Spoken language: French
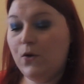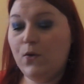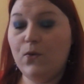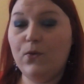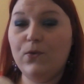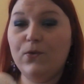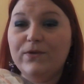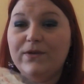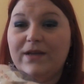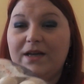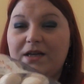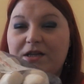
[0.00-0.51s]

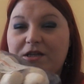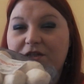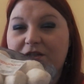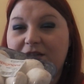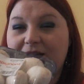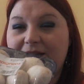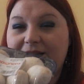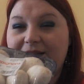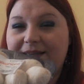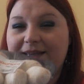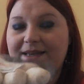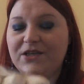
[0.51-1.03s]
On a
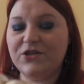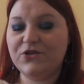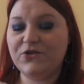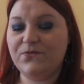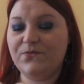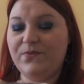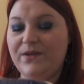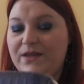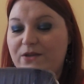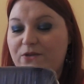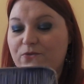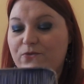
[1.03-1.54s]
acheté des
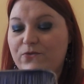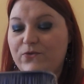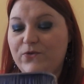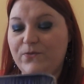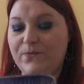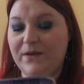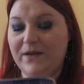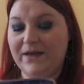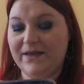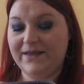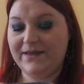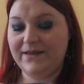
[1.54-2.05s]
champignons de
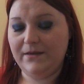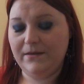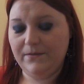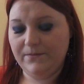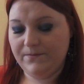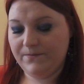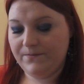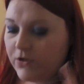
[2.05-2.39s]
Paris.